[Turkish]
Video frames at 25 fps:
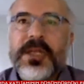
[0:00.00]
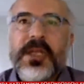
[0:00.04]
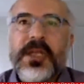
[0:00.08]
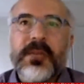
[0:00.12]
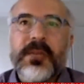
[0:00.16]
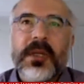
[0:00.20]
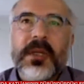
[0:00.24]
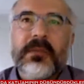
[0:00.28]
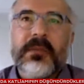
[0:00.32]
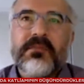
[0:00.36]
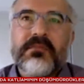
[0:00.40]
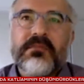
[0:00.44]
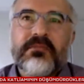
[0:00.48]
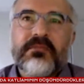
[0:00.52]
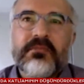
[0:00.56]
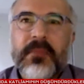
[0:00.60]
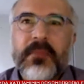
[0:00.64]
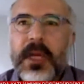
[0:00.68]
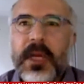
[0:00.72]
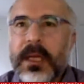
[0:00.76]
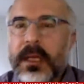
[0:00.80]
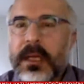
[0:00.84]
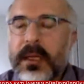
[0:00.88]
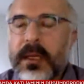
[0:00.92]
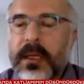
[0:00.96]
gibi
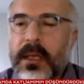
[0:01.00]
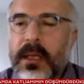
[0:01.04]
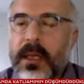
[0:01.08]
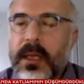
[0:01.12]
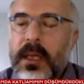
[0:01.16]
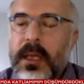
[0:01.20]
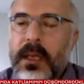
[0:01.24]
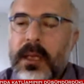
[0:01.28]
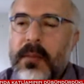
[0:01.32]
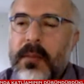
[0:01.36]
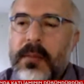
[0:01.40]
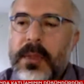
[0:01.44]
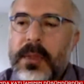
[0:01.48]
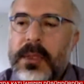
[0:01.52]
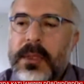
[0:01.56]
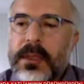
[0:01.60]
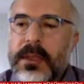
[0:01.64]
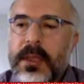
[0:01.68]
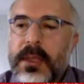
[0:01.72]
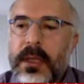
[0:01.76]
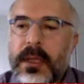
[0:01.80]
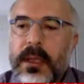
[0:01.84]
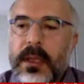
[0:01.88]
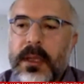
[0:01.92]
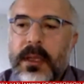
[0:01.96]
e, bir
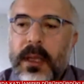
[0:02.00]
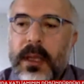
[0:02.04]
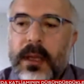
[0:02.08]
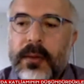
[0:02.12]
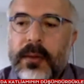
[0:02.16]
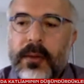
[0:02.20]
e,